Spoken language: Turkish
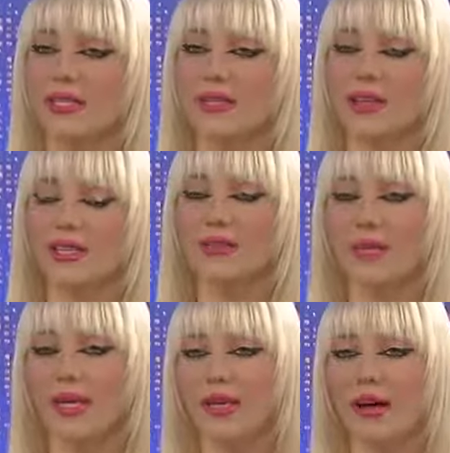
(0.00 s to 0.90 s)
Allah'ın
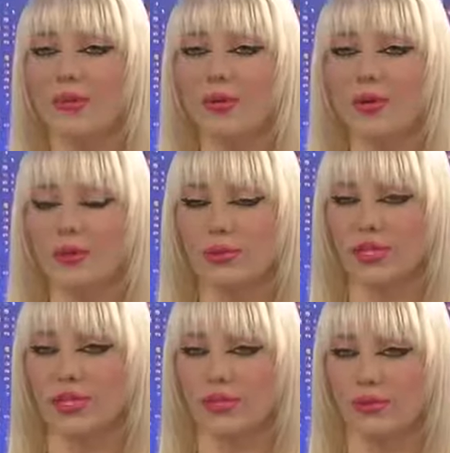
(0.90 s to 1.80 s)
peygamberi olduğuna
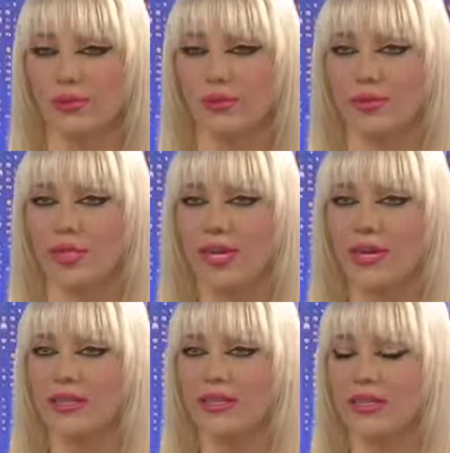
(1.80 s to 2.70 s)
inanıyoruz
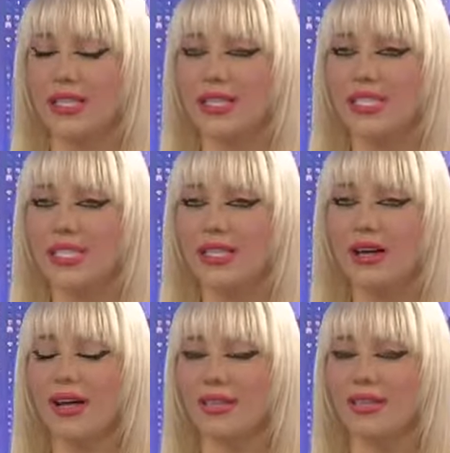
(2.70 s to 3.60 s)
e, İncil'in
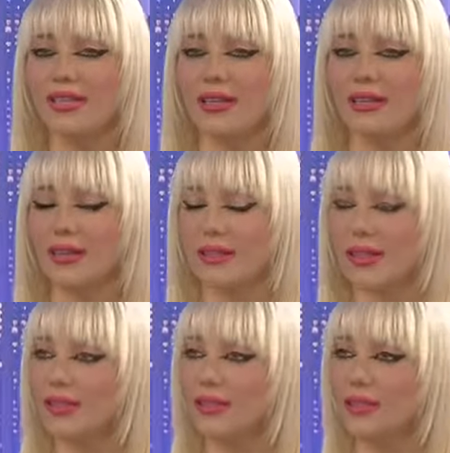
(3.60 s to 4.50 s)
Allah'tan Allah
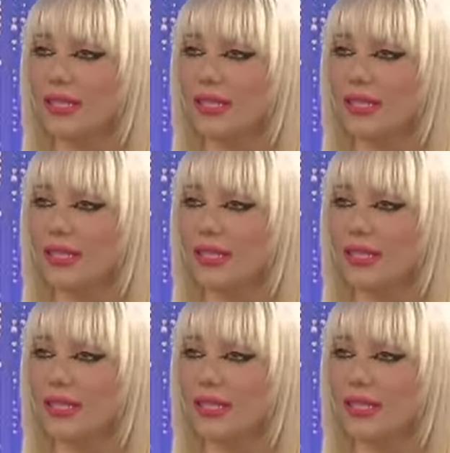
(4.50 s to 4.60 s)
tarafından